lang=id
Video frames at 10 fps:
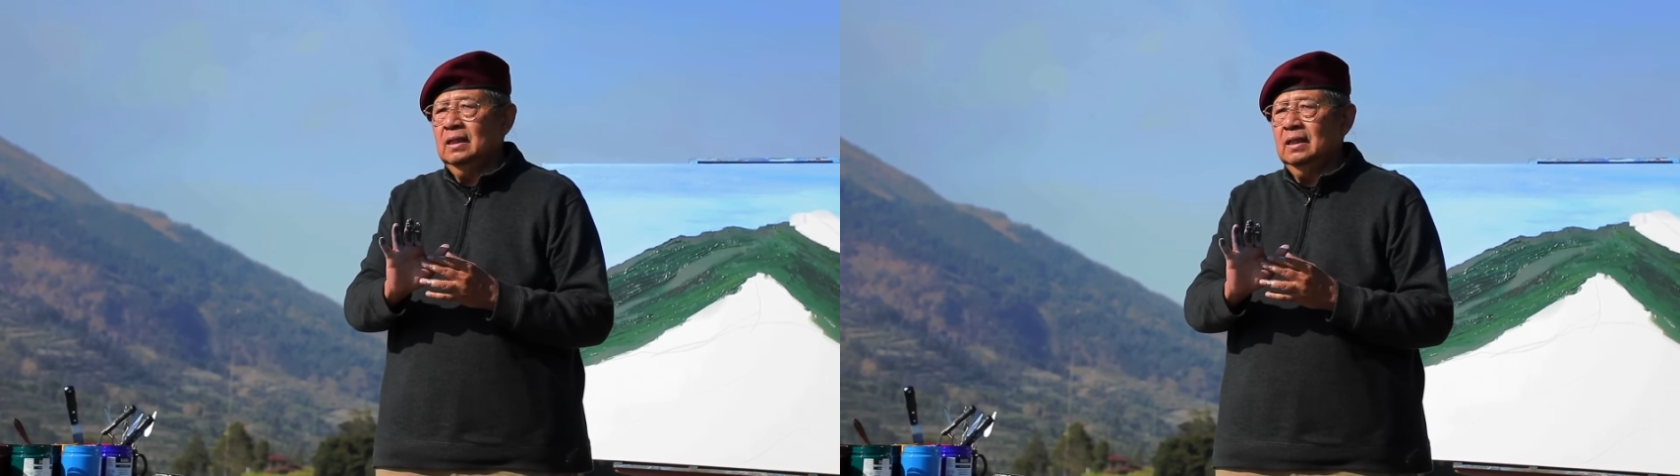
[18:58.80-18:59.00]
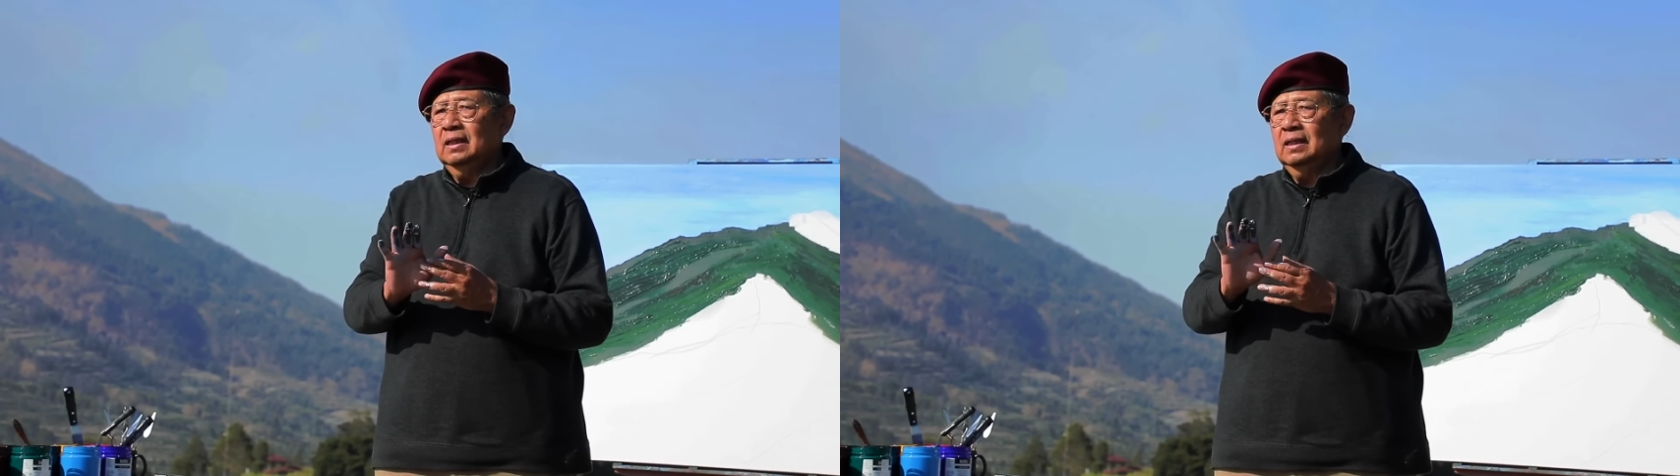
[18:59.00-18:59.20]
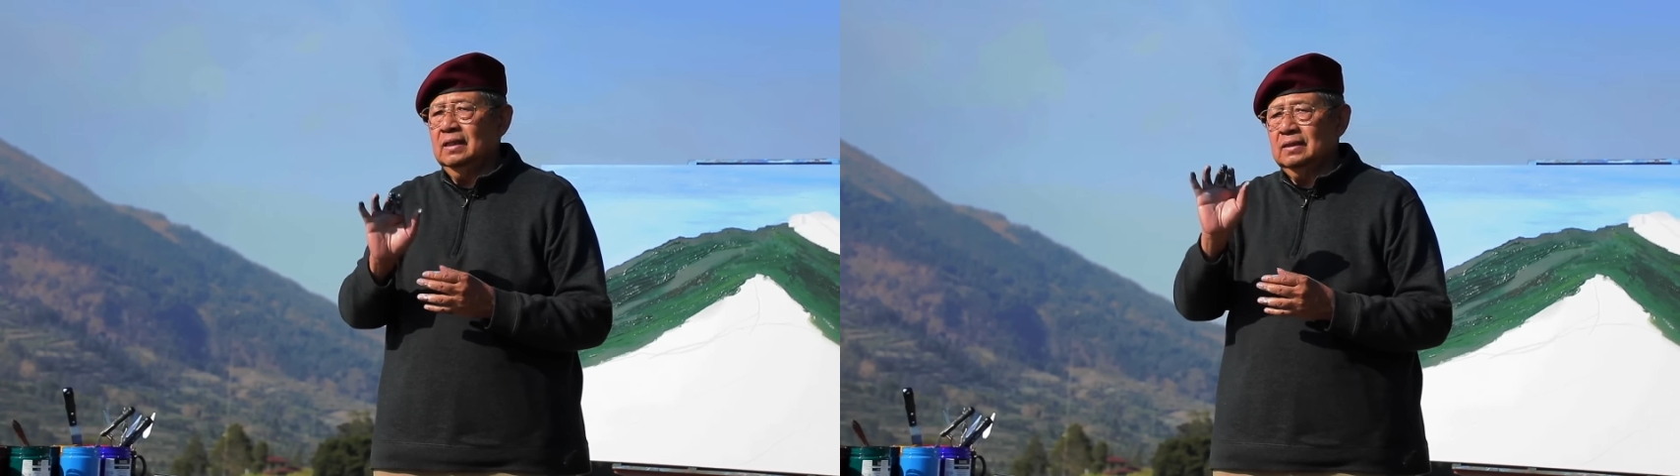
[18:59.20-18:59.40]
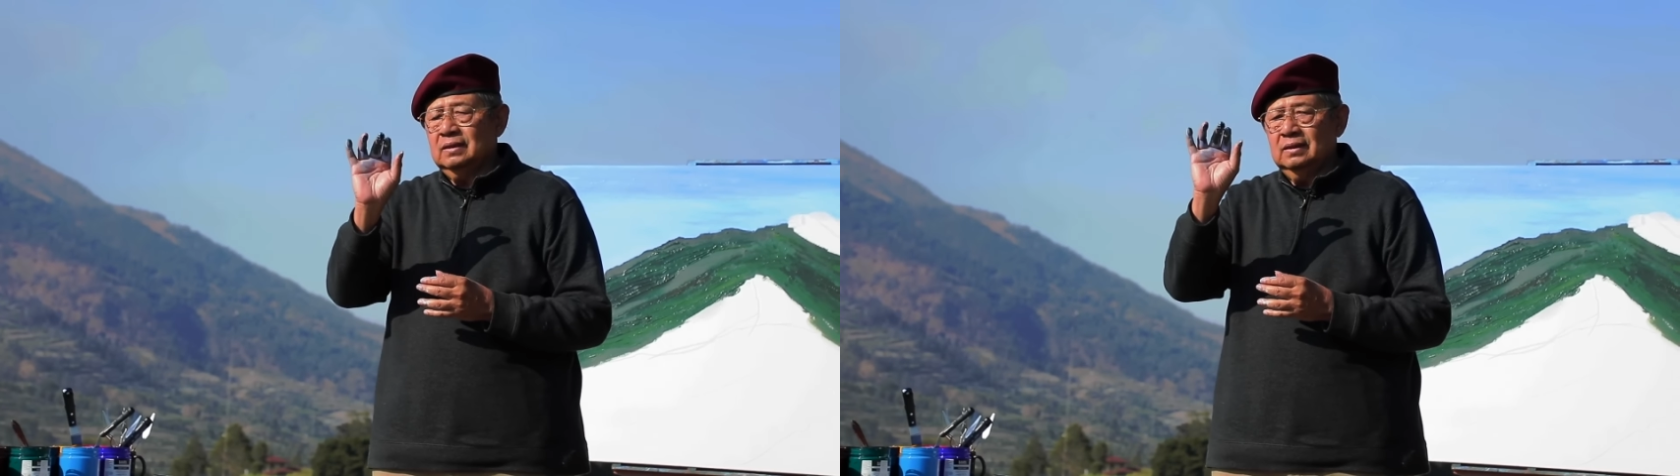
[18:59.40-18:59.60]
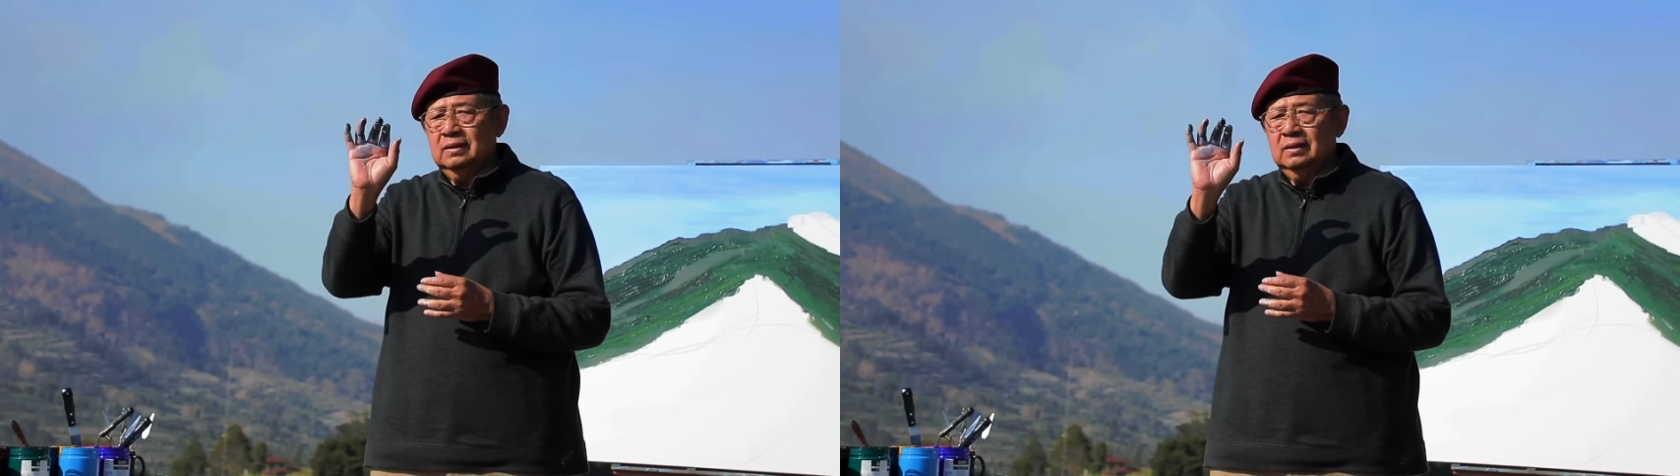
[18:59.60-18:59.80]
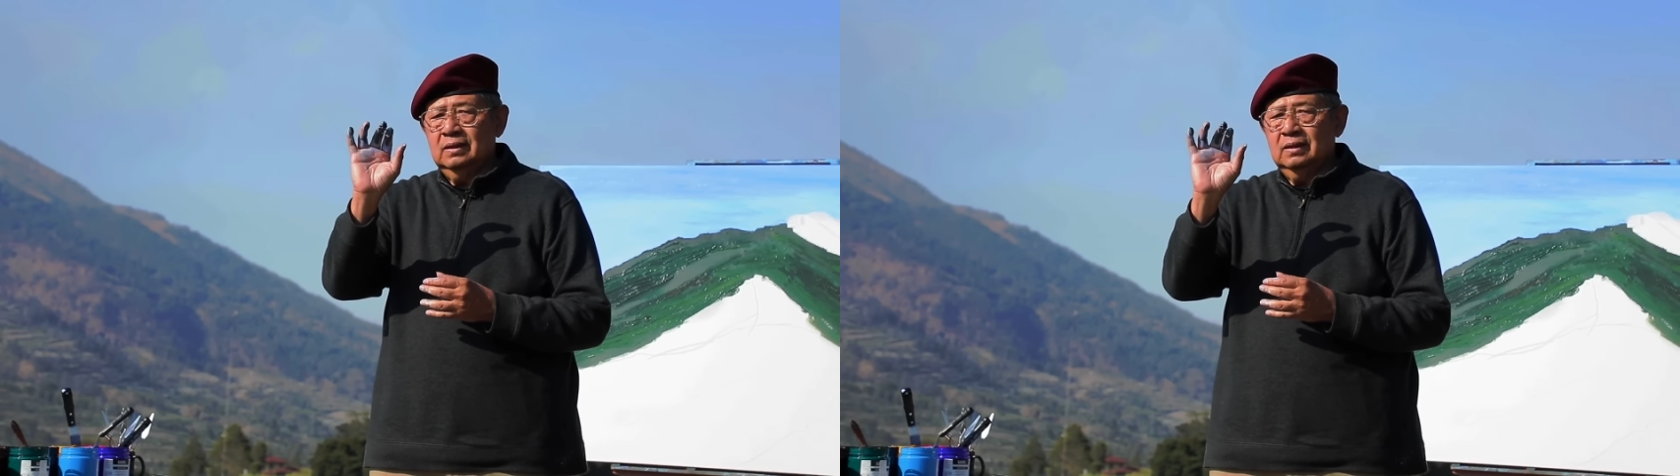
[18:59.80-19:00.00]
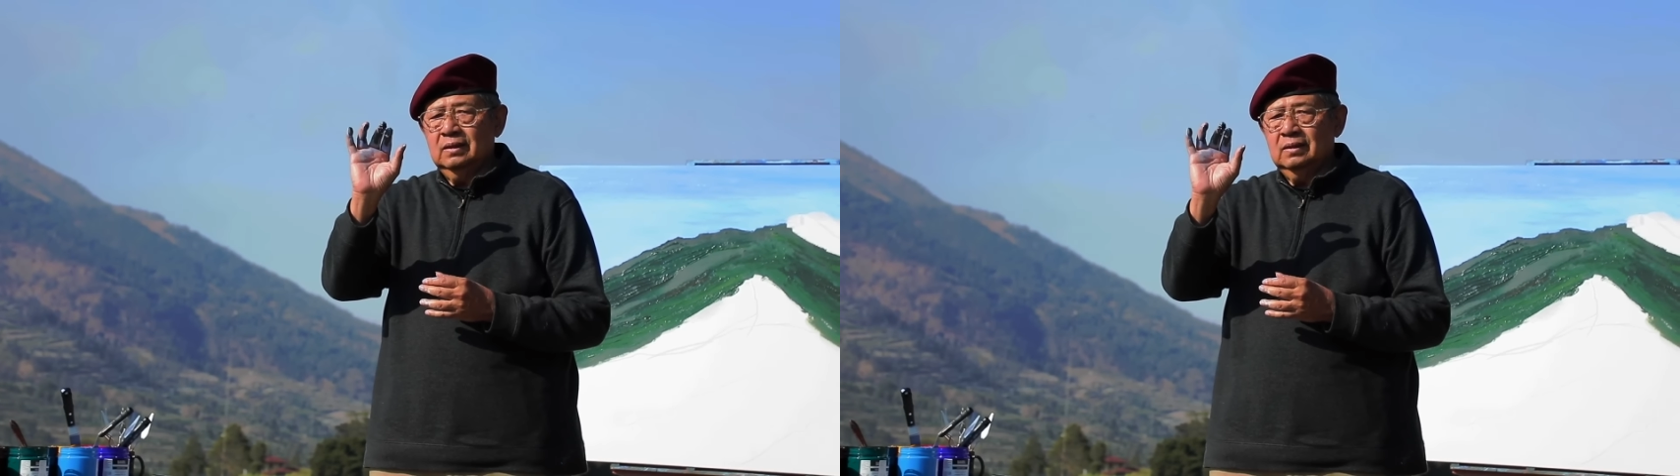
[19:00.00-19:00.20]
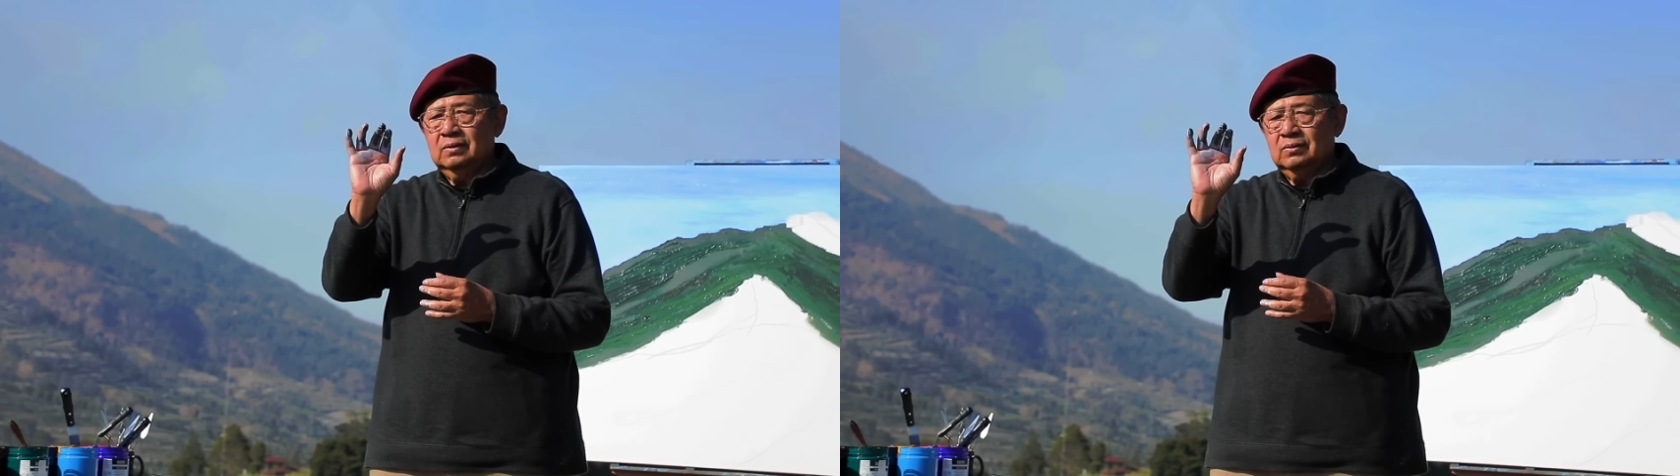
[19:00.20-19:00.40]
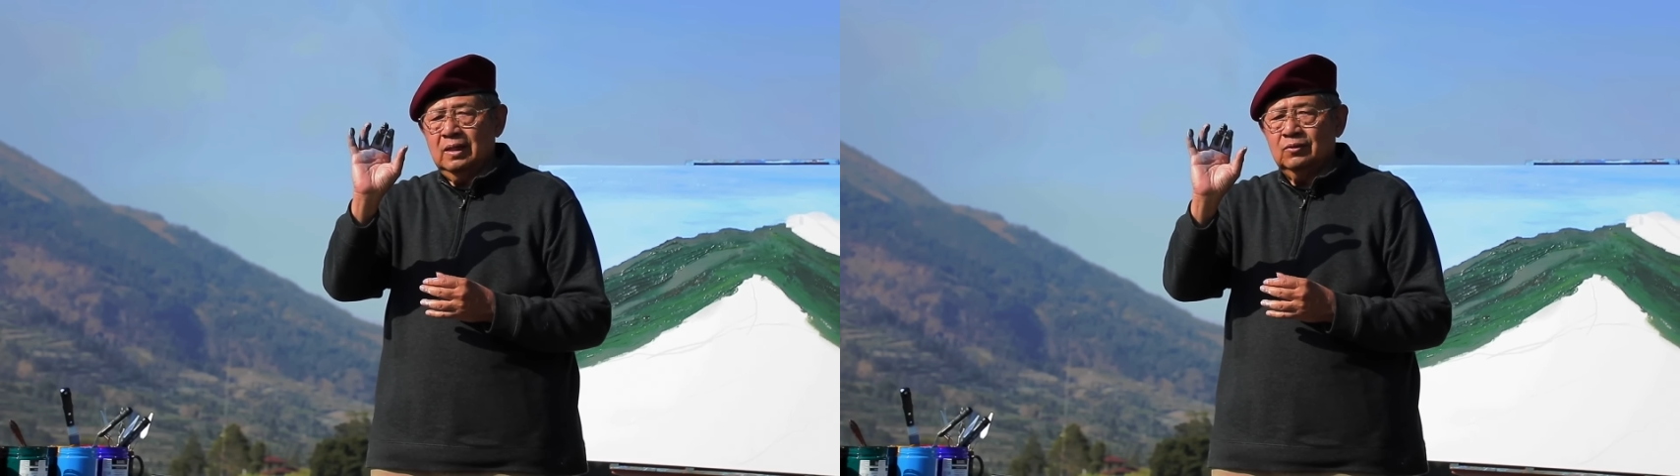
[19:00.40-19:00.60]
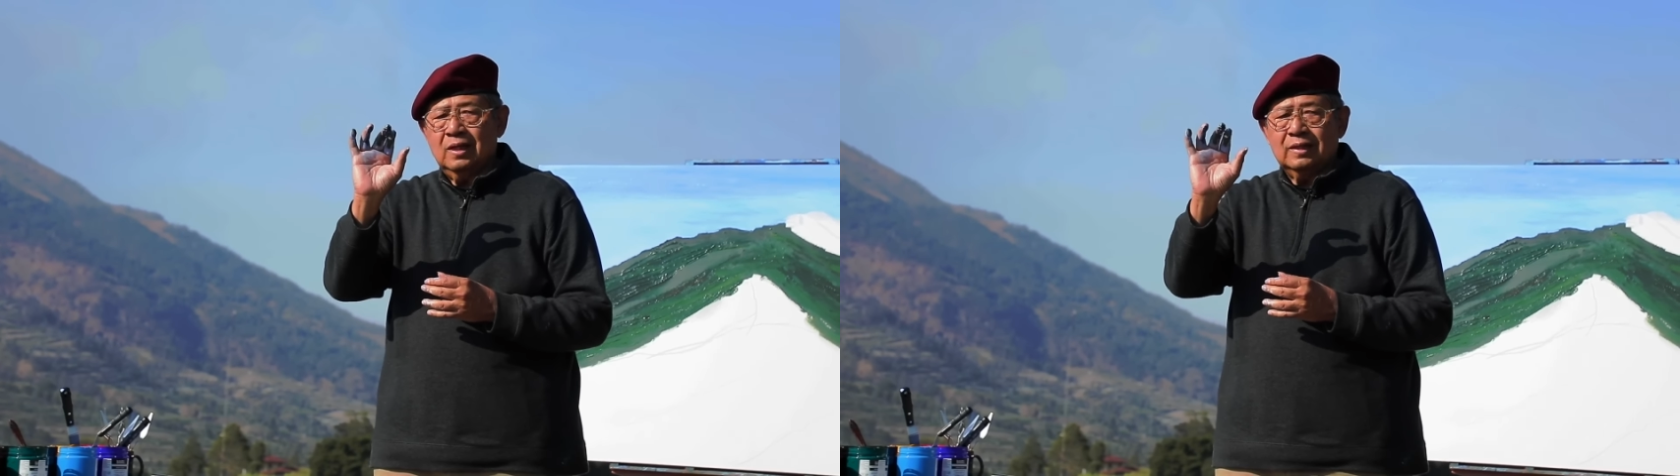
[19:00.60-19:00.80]
eh, eh,
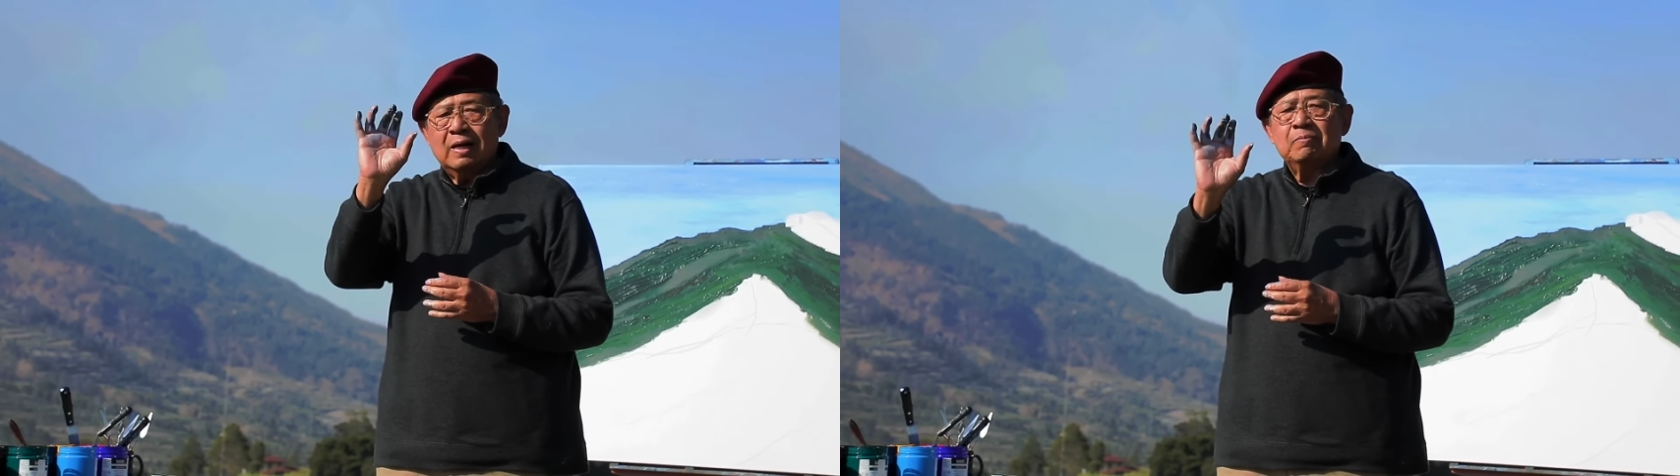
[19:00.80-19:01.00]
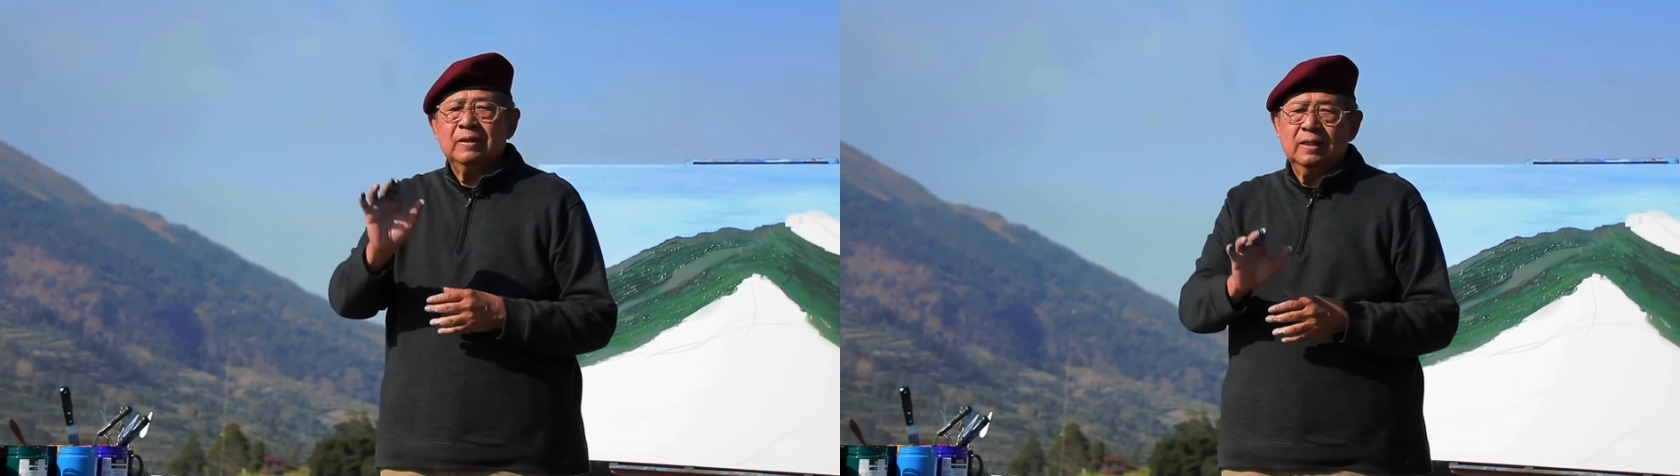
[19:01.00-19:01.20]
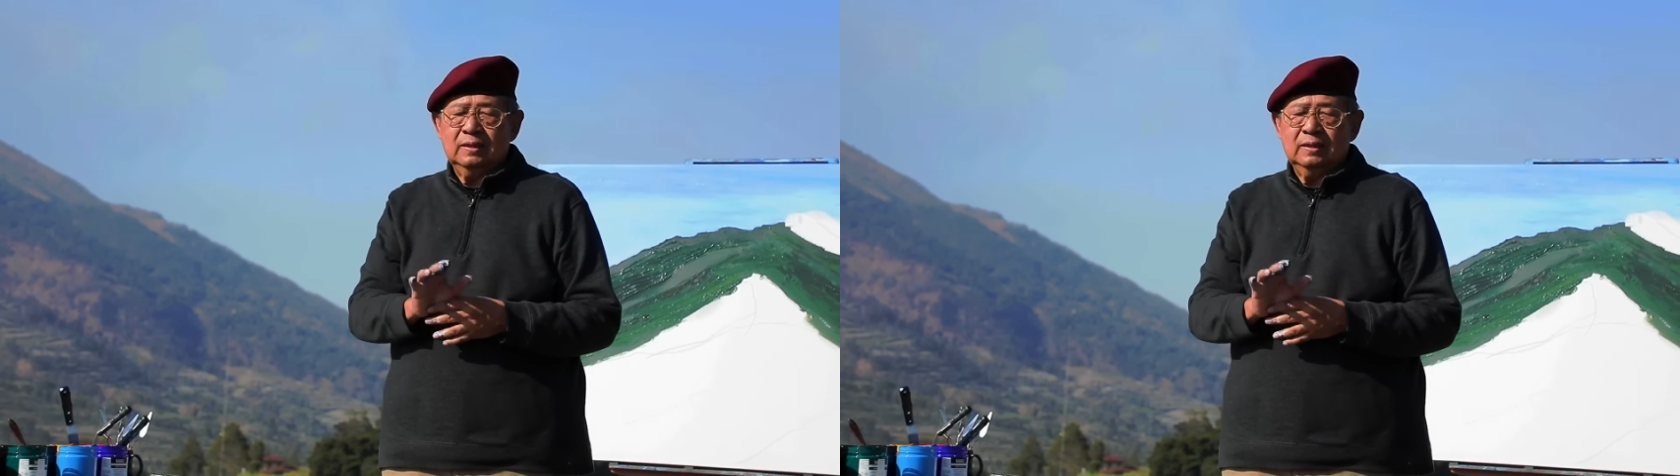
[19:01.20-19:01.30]
kurang-kurang uh, uh, rapi